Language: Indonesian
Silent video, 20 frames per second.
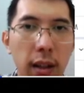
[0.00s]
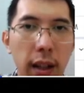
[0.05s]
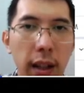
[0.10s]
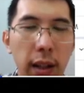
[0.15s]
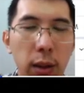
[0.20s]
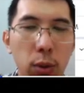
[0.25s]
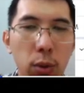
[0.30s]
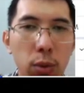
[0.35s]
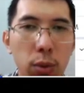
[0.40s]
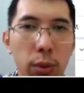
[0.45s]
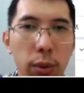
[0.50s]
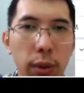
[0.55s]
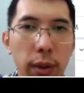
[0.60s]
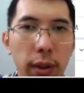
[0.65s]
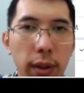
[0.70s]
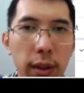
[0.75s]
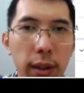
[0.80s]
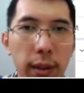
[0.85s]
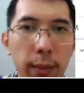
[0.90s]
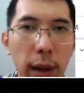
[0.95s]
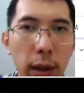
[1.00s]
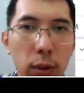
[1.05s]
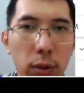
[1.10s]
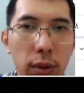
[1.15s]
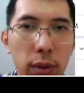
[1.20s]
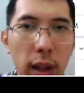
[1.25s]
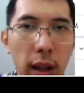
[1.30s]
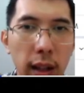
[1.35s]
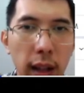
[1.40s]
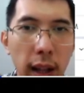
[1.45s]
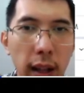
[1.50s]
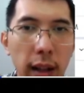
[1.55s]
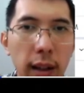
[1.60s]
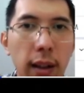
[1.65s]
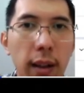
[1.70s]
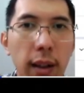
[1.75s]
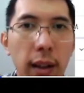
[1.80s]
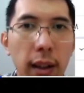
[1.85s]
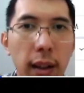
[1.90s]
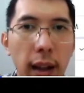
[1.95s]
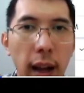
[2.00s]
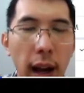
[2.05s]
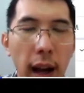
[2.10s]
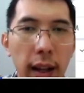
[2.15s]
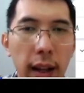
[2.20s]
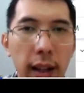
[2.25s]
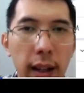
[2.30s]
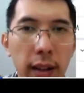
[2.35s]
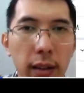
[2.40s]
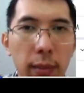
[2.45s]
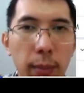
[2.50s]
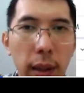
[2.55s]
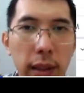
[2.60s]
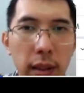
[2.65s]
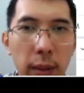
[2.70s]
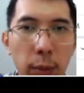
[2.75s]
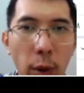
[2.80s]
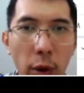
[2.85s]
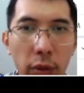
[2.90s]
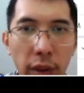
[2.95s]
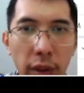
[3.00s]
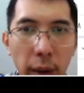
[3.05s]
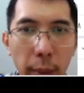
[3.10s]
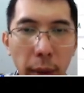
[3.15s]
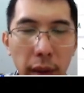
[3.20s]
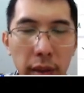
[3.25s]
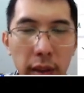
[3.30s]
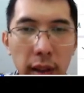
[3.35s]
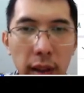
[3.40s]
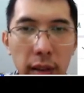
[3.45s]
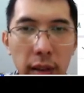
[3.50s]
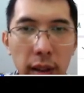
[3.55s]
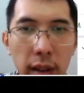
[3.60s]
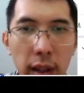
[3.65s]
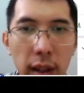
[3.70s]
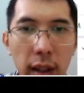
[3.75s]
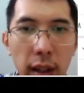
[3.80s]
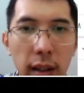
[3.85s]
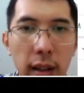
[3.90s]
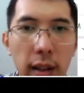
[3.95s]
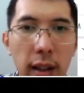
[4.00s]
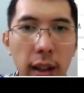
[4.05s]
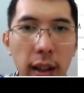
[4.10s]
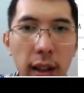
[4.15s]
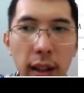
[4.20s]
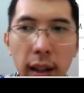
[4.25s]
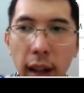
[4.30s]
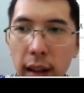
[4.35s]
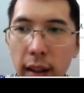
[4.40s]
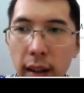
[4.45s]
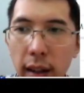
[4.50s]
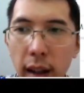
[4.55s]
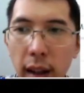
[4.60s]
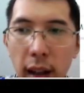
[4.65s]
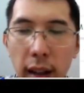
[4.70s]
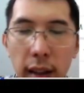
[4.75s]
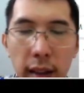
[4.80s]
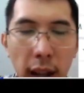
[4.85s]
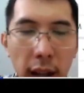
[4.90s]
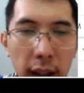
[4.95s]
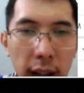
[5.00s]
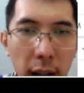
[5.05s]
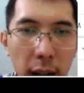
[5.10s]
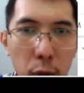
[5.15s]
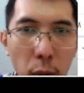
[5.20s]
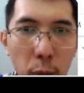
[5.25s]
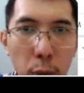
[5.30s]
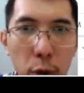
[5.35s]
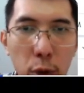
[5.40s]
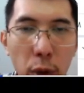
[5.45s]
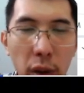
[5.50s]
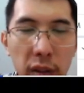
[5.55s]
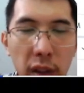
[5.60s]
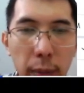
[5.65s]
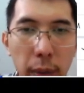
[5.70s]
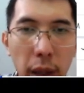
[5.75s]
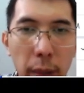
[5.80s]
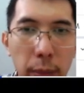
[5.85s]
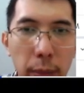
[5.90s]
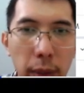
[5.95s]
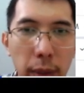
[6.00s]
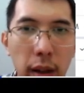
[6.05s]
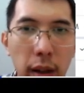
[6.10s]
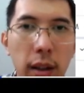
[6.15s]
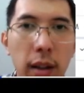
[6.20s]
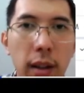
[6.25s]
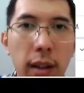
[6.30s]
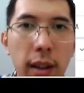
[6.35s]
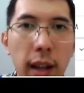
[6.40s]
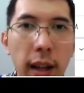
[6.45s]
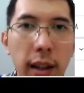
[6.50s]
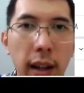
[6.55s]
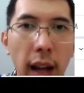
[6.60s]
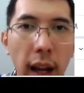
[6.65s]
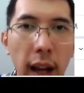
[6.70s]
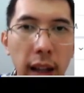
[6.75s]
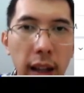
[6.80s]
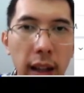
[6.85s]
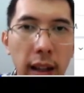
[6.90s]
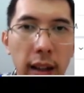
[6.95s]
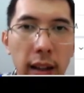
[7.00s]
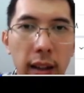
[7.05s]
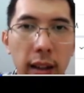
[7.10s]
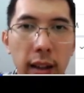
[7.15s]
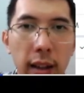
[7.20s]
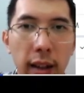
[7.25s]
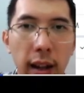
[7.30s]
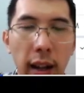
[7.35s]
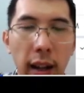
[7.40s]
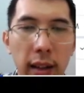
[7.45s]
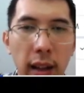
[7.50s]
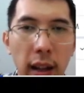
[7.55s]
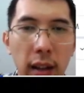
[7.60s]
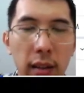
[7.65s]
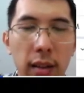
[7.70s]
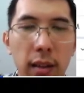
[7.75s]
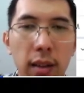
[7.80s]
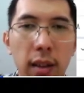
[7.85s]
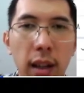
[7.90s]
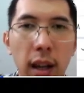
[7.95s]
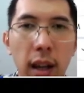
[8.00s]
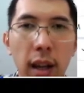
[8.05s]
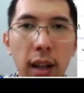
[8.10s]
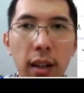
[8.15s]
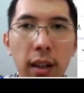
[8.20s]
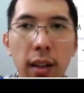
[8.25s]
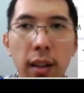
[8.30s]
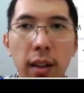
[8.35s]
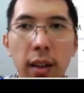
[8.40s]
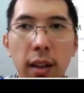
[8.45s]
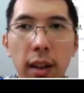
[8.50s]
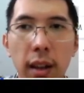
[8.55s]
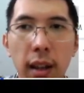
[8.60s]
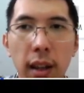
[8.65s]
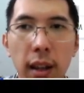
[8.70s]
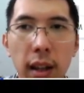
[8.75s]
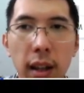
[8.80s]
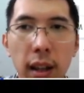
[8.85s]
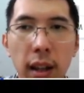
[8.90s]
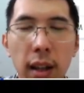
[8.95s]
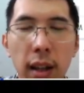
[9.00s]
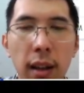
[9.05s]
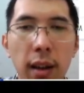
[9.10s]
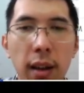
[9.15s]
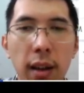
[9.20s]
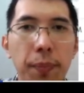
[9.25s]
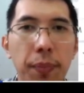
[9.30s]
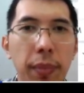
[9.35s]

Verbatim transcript: itu uh, bagusnya dan ada semacam konfirmasi di sini di candle tanggal 22 September dia naik ke atas dan ini